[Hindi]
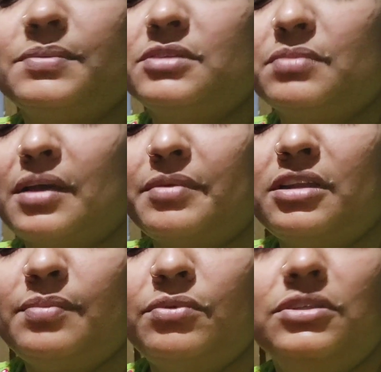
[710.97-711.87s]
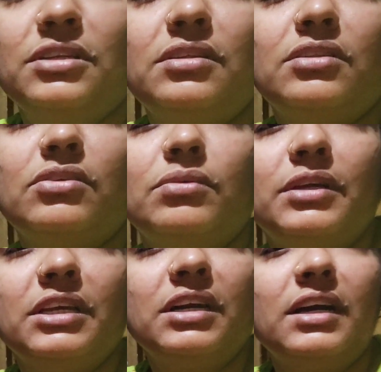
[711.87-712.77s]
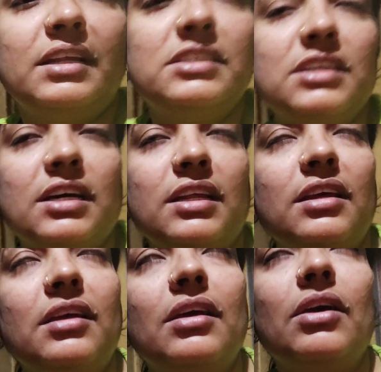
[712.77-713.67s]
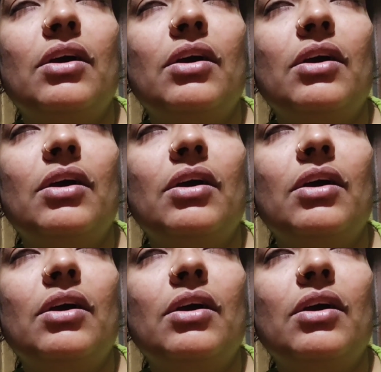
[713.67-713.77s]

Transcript: चिप्स भाभी ने भुने थे तो वही खाने जा रहे हैं